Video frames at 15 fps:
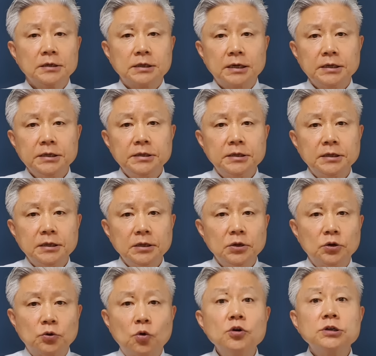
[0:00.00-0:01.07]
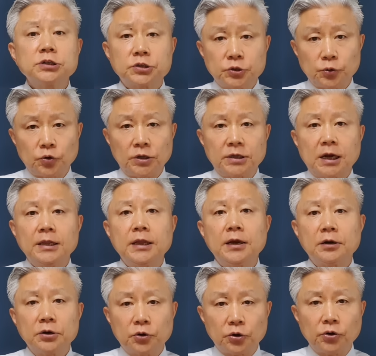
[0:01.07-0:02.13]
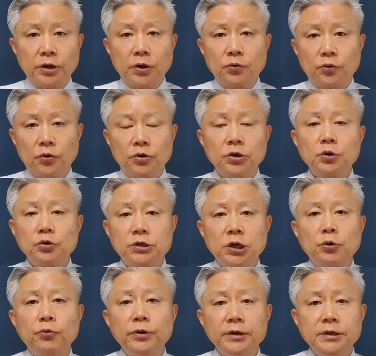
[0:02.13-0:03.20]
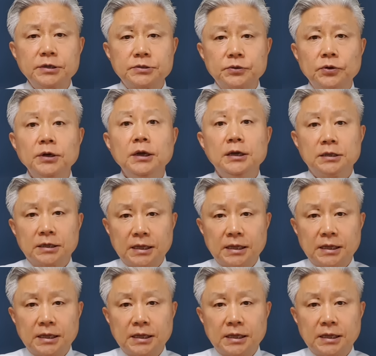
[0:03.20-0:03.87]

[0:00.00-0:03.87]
자 이들이 공식적으로 이 탄핵을 거론했고 그리고 최고위원회에서도